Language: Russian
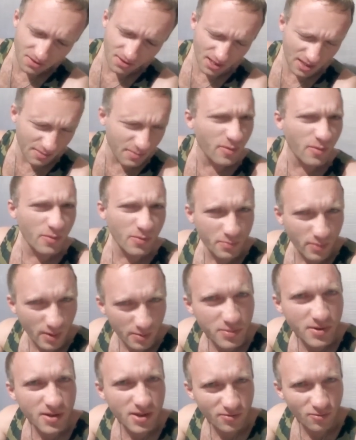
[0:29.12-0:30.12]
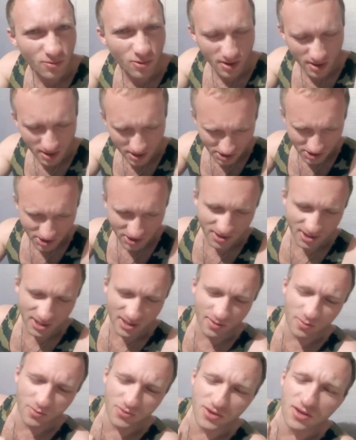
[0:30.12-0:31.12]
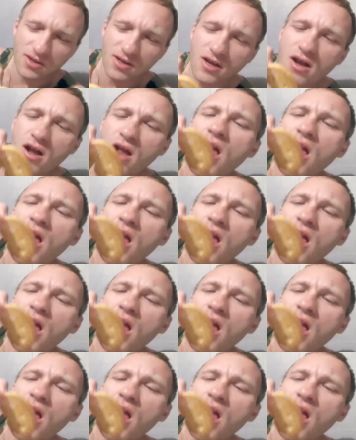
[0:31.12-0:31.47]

Я бы попил его раньше, на самом деле.